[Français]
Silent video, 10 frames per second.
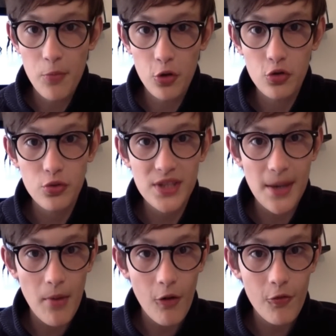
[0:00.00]
beaucoup
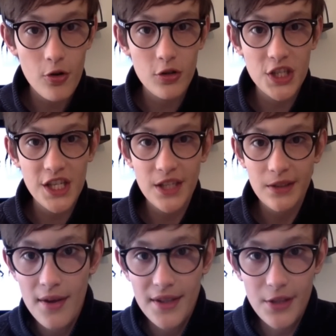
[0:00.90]
sa morphologie.
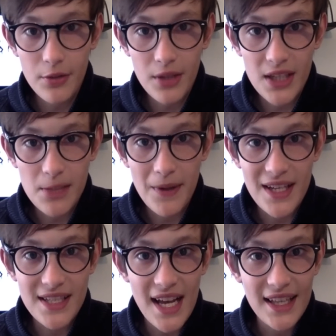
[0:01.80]
Si une
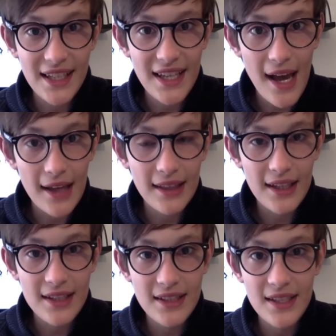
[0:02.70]
espèce a des
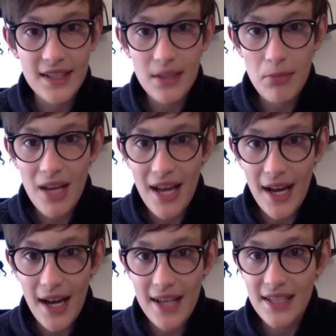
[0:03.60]
caractéristiques
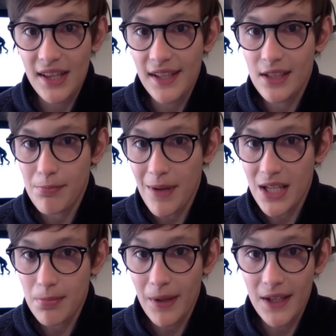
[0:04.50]
similaires à celles
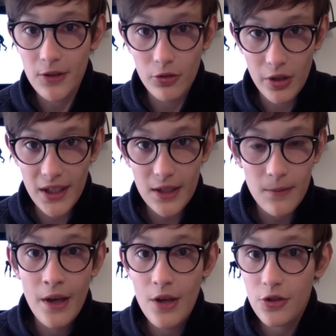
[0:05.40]
d'espèces
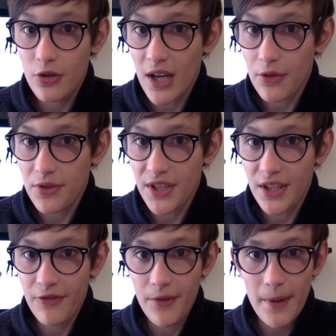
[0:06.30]
préhistoriques, cela ne
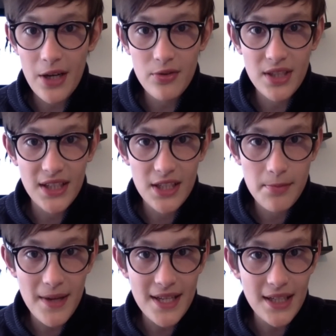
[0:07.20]
signifie pas que cette
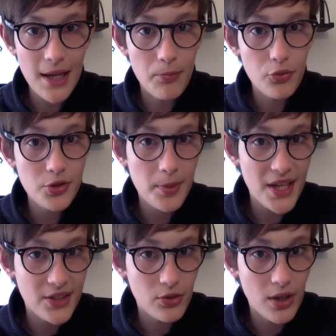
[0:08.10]
espèce est plus
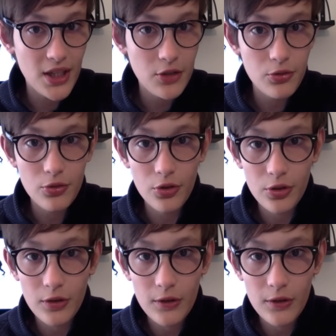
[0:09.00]
préhistorique qu'une autre.